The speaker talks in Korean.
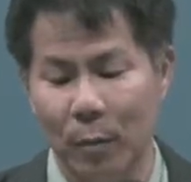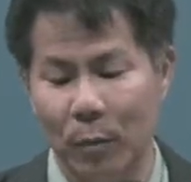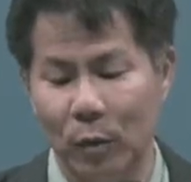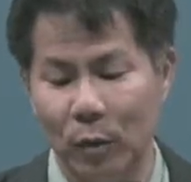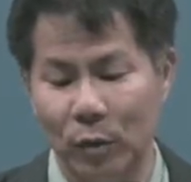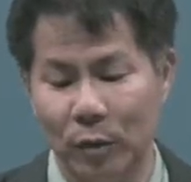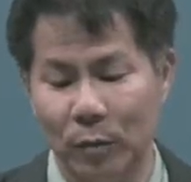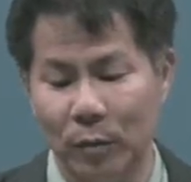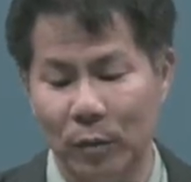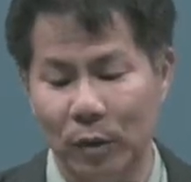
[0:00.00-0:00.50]

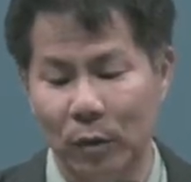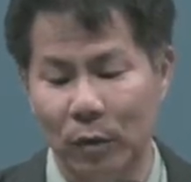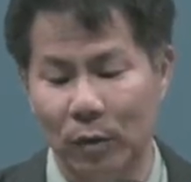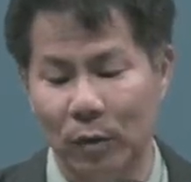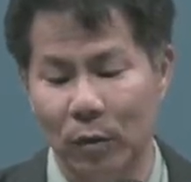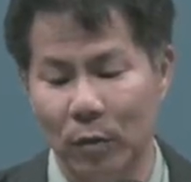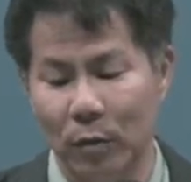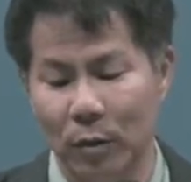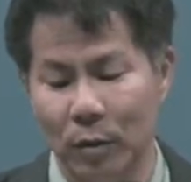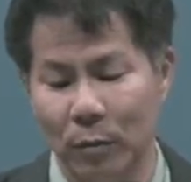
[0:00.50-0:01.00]
모습은
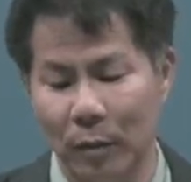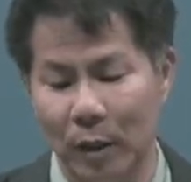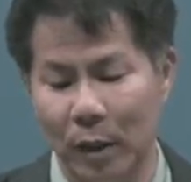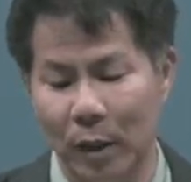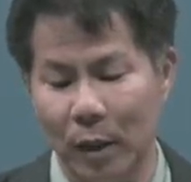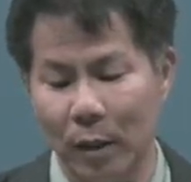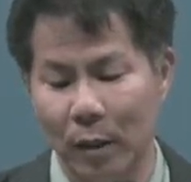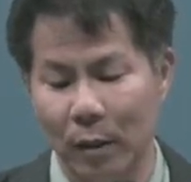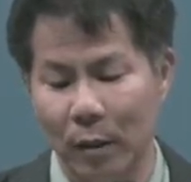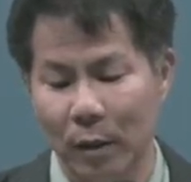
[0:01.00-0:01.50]
어떤
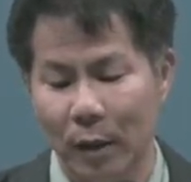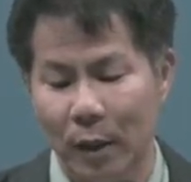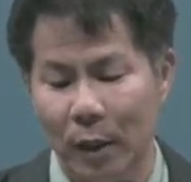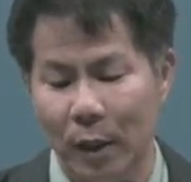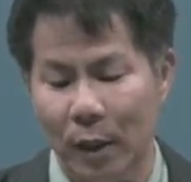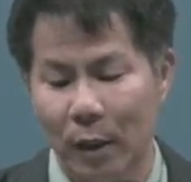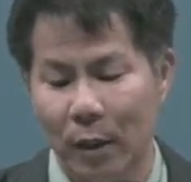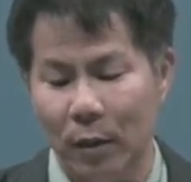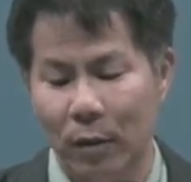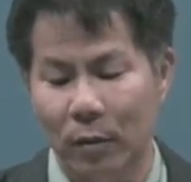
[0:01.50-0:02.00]
것입니까?
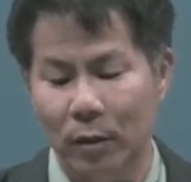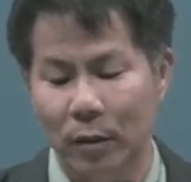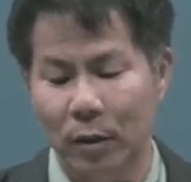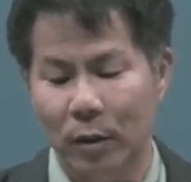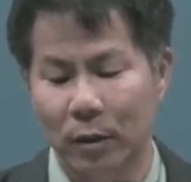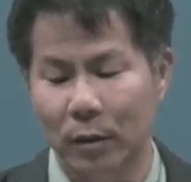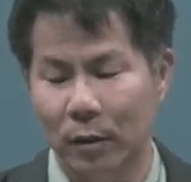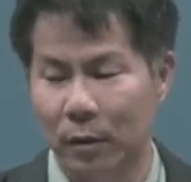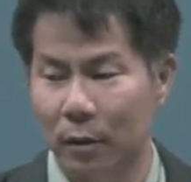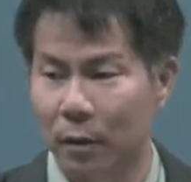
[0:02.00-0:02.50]

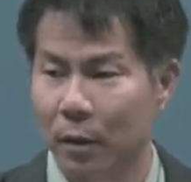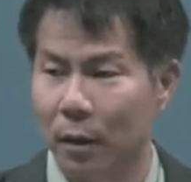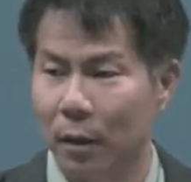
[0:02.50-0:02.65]
이것은